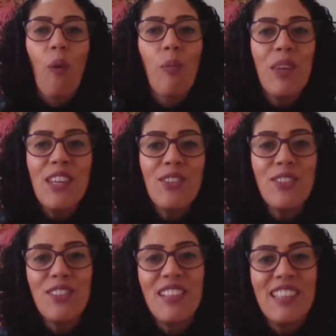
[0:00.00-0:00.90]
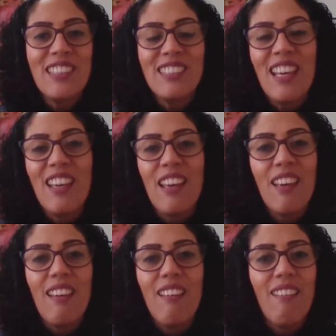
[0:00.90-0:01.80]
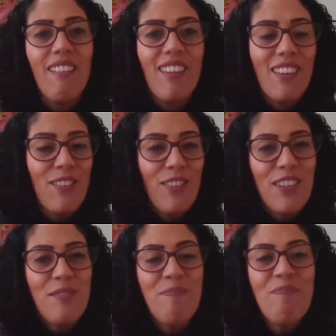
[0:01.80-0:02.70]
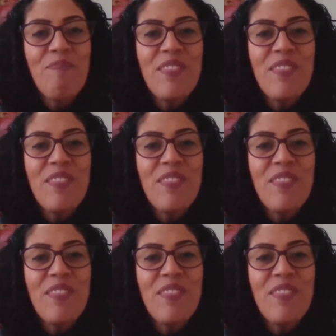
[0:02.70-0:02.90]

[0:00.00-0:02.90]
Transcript: comigo, é, enfim,